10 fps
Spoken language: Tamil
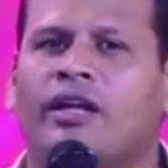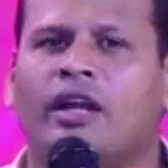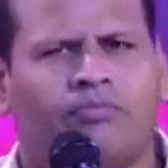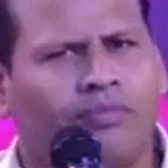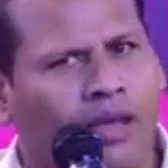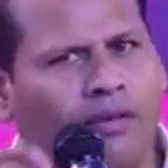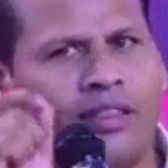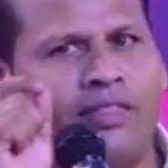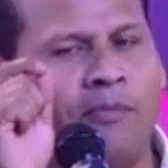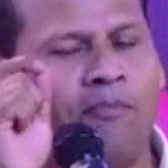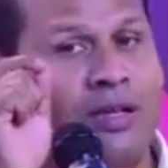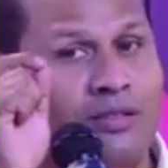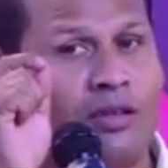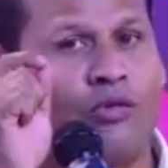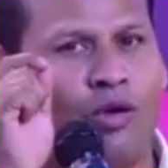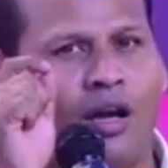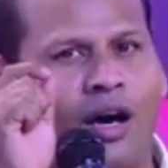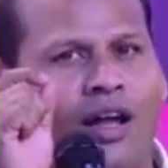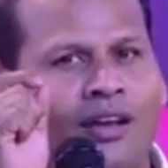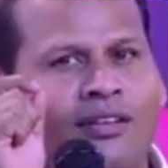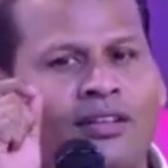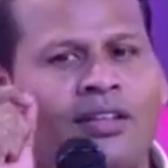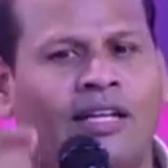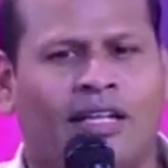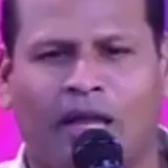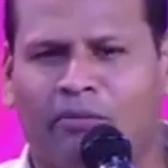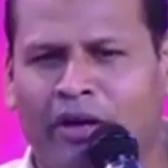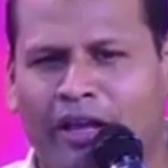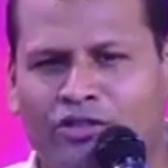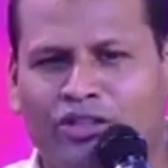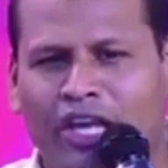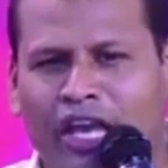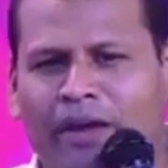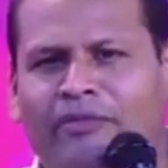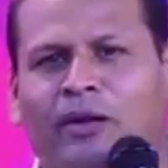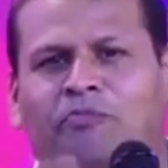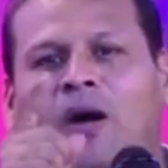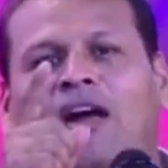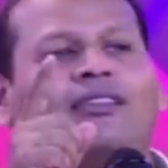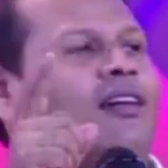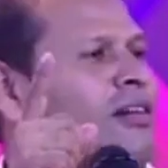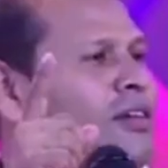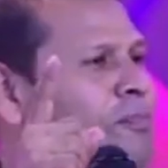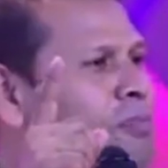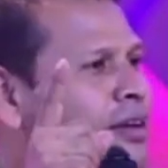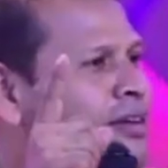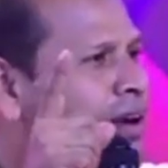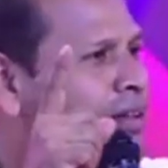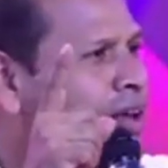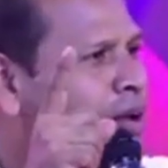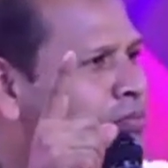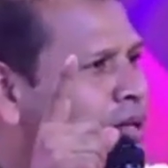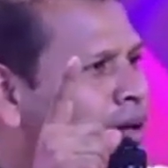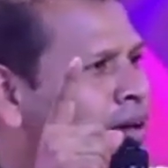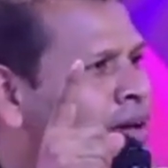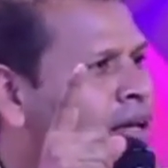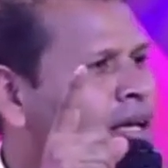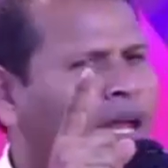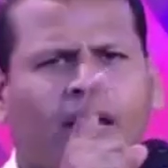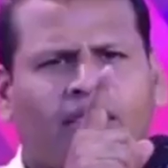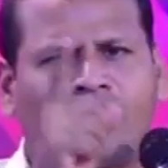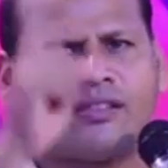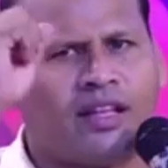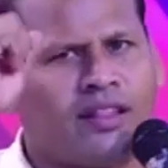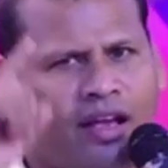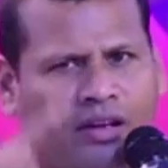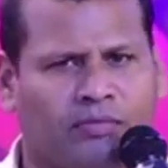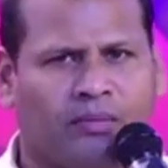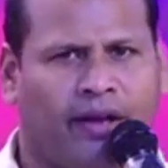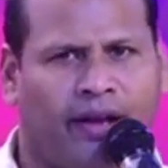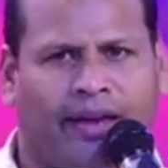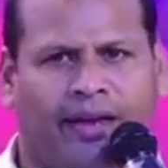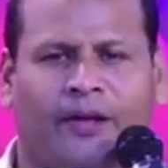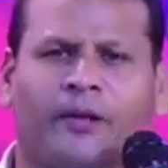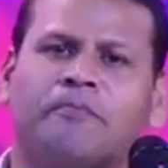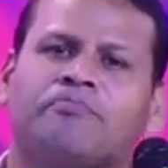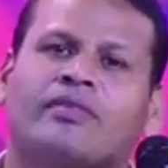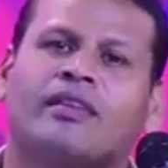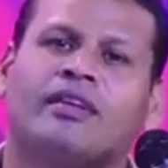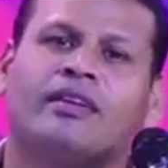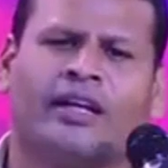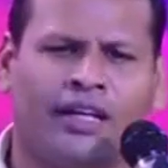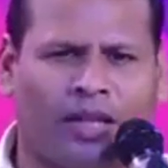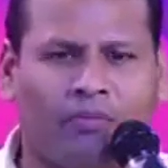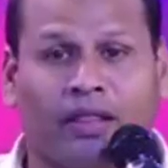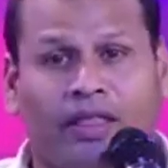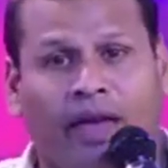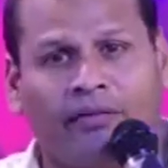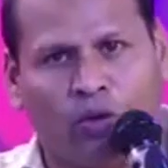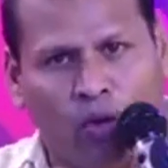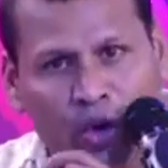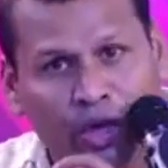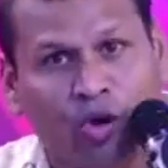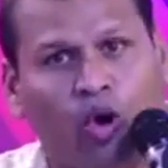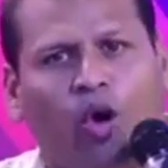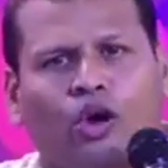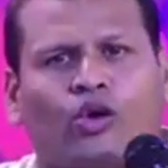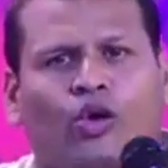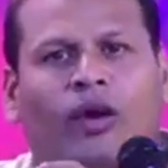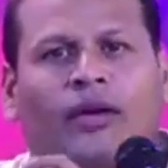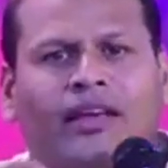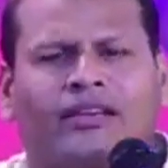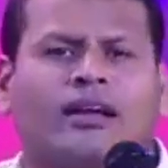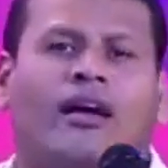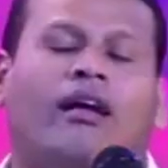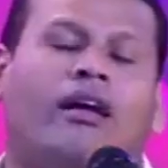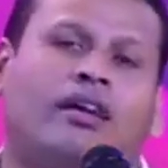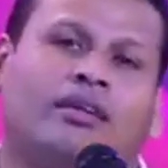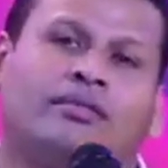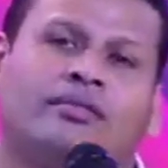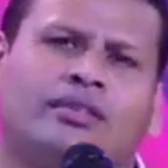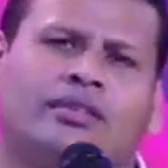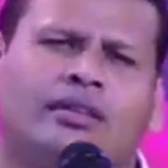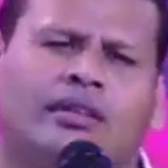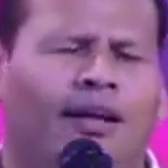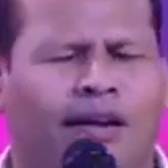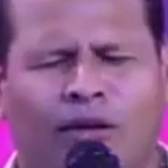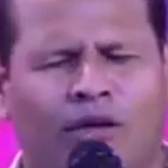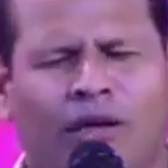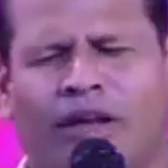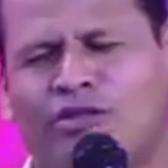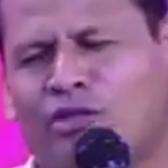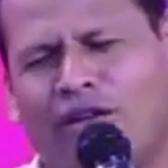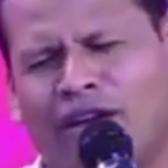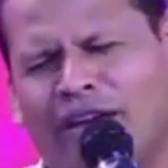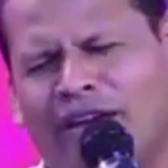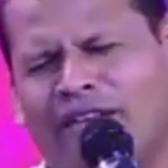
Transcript: நாம் தெய்வத்தை பற்றி கொண்டால் நம்முடைய ஜீவன் பாதுகாக்கப்படுகிறது என்பதில் எந்த சந்தேகமும் இல்லை நம்மை தேவன் உயிரோடு கூட வைக்கிறார் அல்லையிலூயா சொல்லுங்க